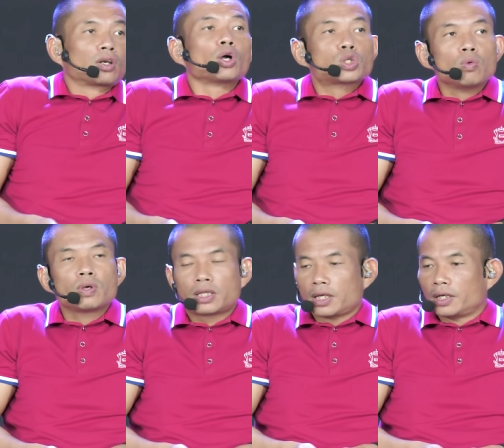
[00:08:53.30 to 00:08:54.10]
nói chung
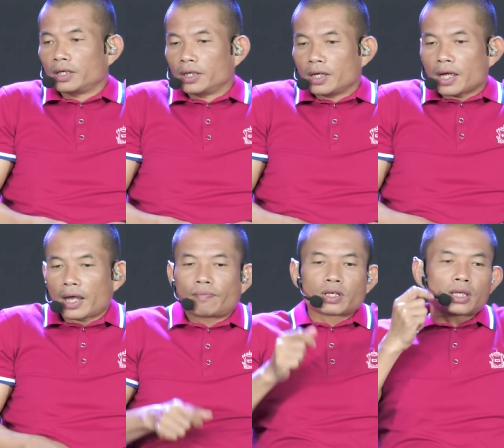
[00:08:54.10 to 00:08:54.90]
ấy thì
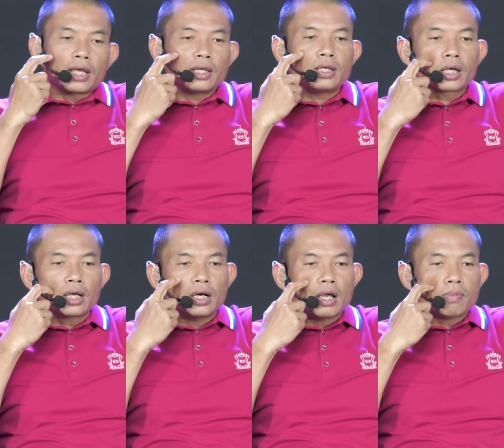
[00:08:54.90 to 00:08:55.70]
em sẽ thấy những cái
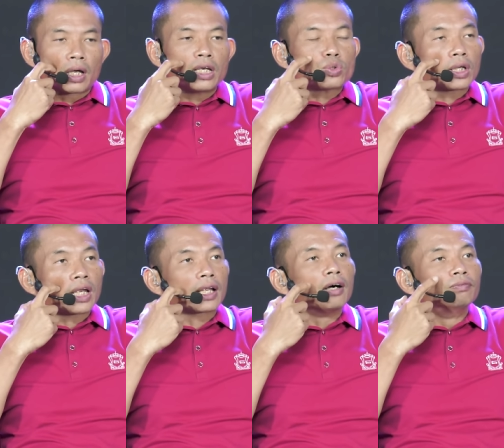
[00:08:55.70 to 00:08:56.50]
người mà kinh doanh
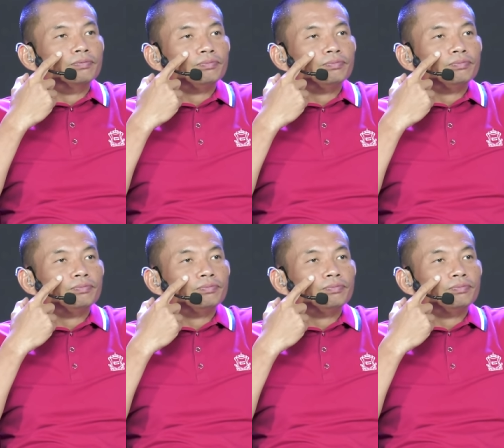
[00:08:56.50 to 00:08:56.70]
thành công